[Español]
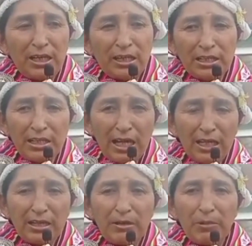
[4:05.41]
Aquí
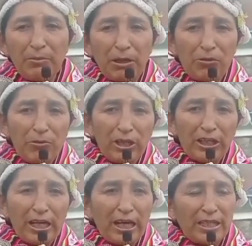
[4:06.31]
están también mi
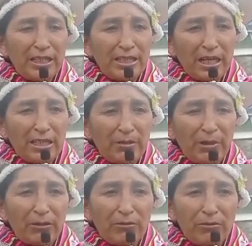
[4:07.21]
comunidad, está
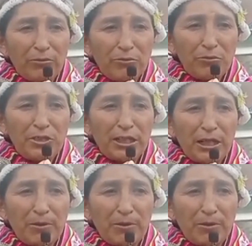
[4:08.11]
también con música,